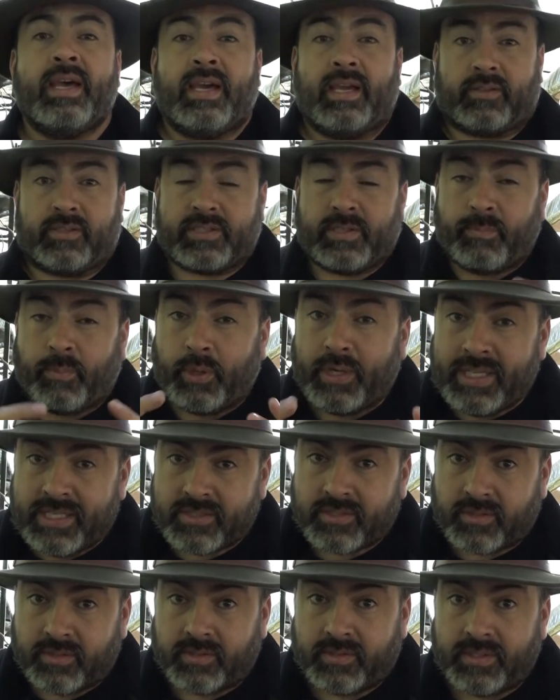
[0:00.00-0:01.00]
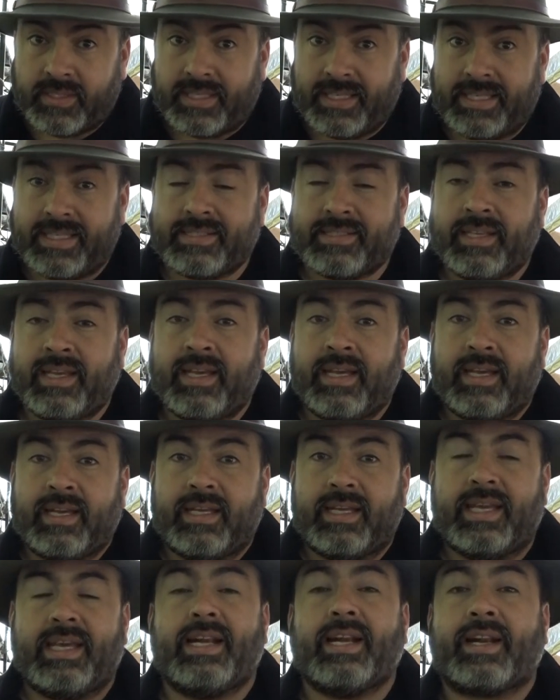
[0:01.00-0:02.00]
Entonces, por eso es
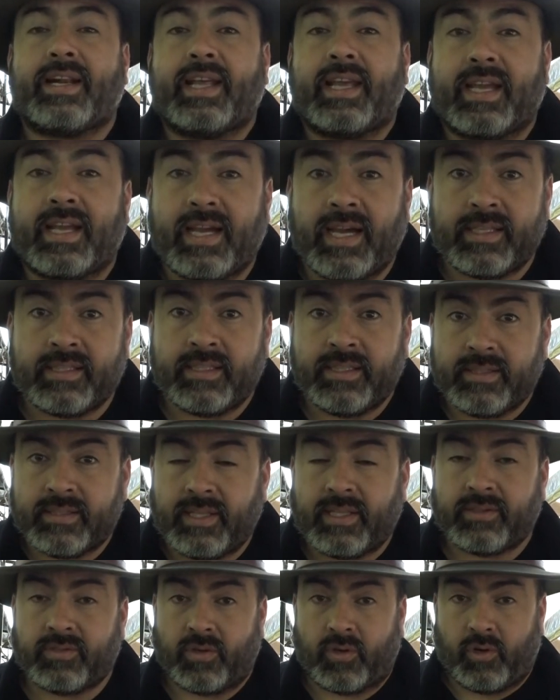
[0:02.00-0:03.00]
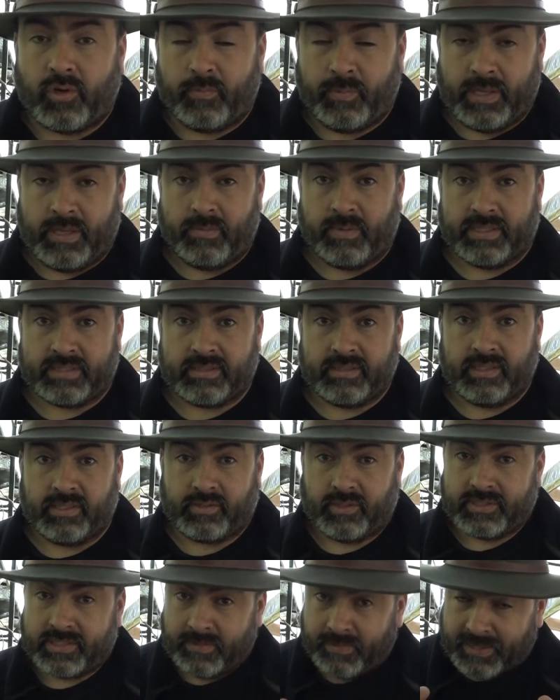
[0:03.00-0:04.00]
el rescate de estos copihues.
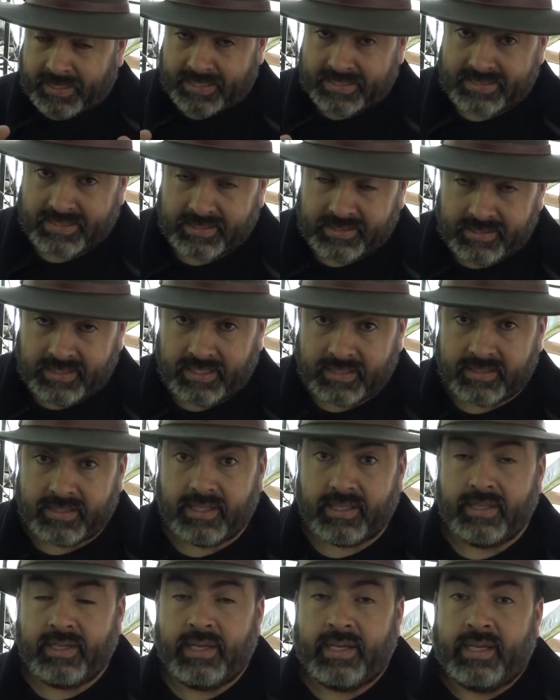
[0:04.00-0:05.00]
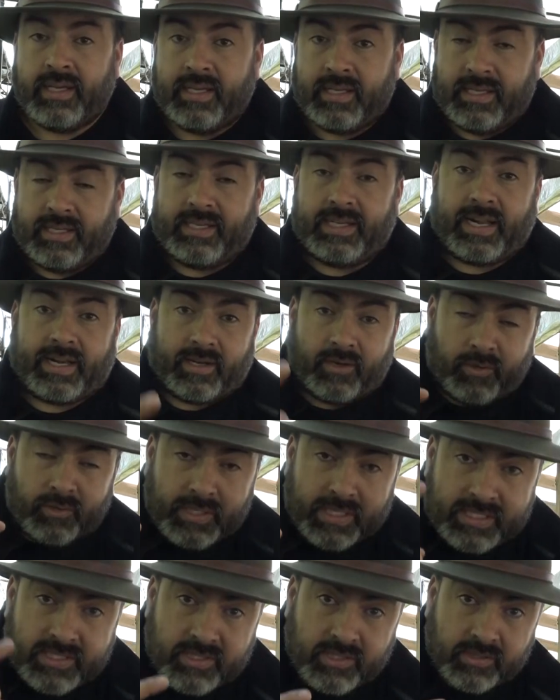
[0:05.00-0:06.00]
Entonces, para que se entienda, la
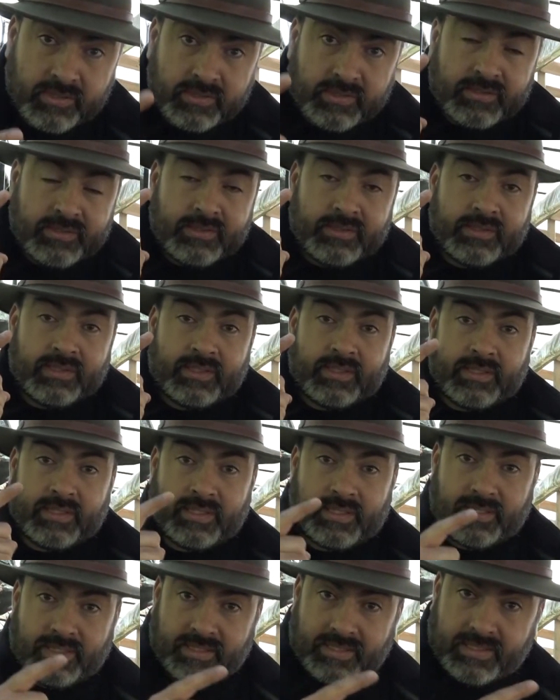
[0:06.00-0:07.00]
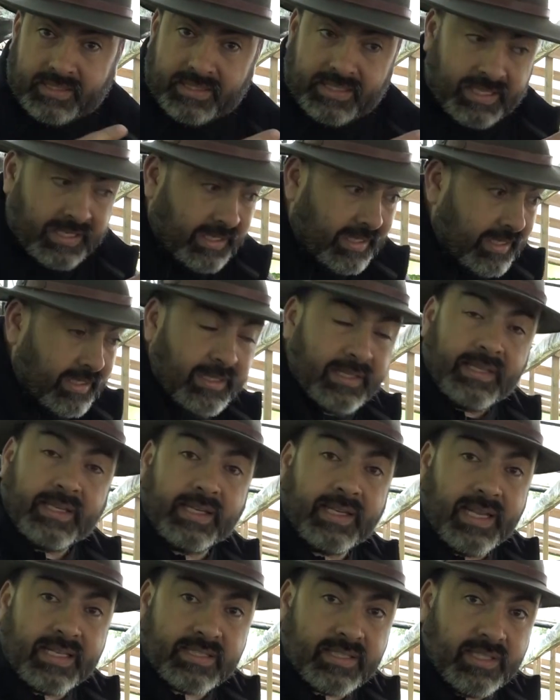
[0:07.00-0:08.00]
recolección de
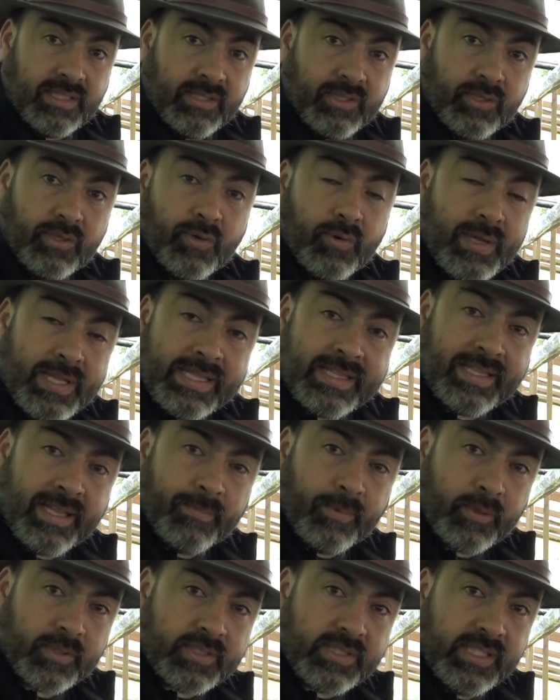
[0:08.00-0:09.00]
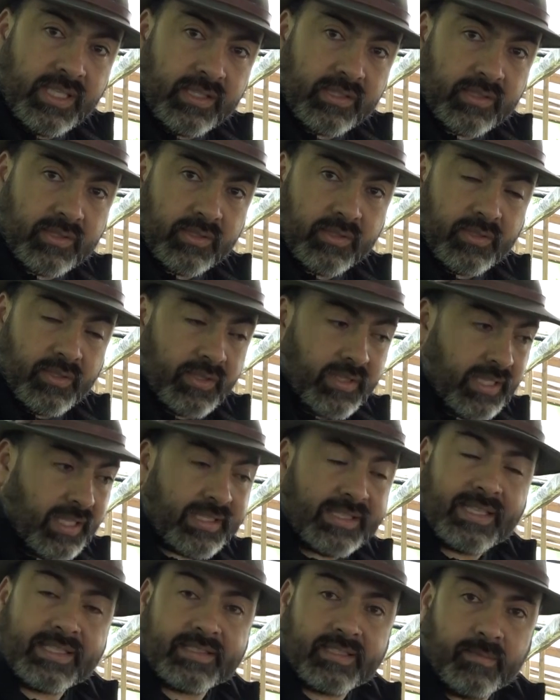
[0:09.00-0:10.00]
casi el 90% de
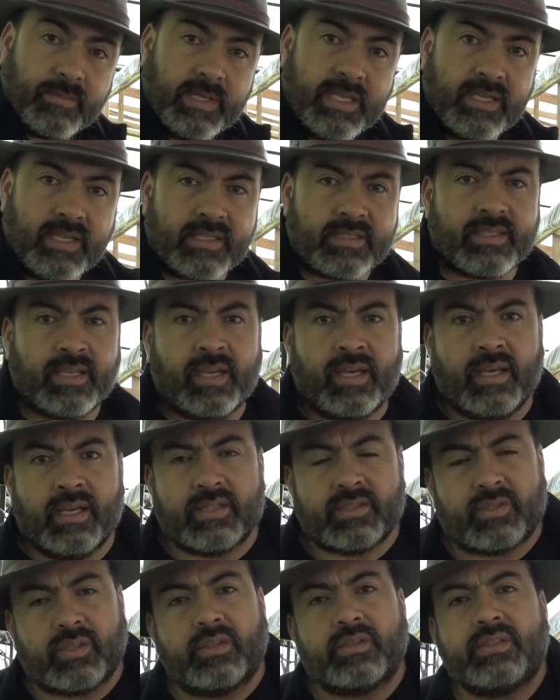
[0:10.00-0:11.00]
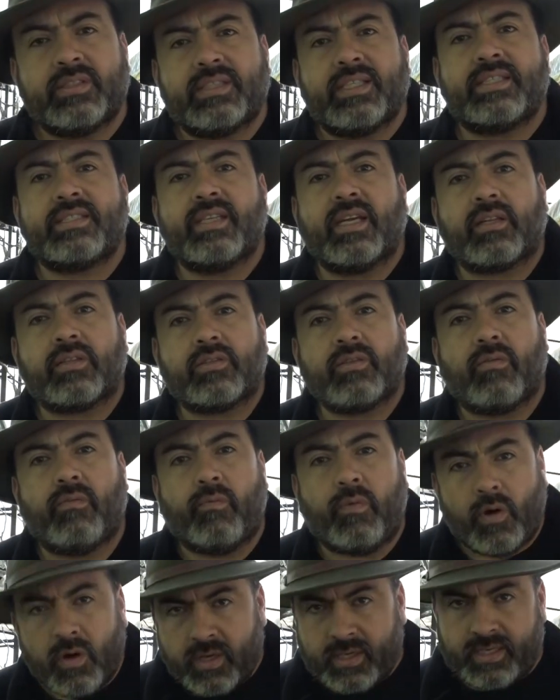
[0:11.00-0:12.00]
estas semillas son de ciertos
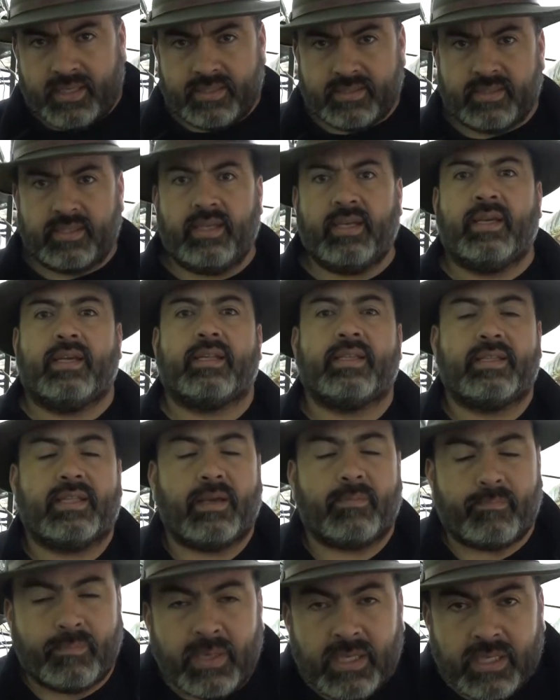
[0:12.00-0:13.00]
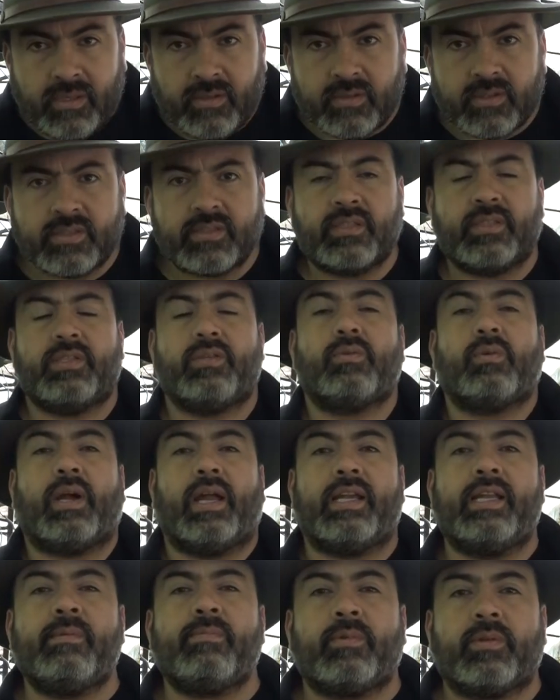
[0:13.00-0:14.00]
bosques de pinos y
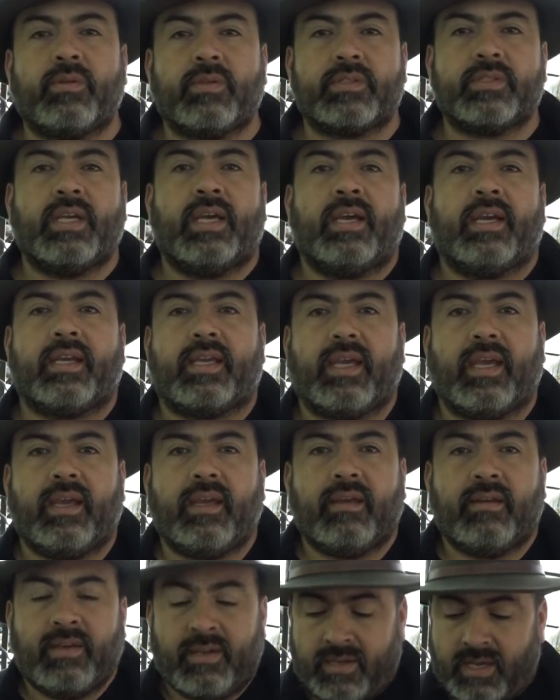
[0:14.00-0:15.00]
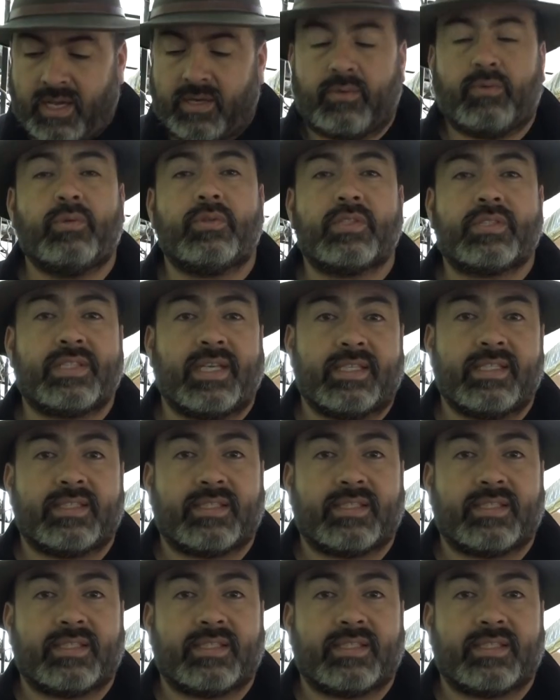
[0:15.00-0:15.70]
eucaliptos que algunos han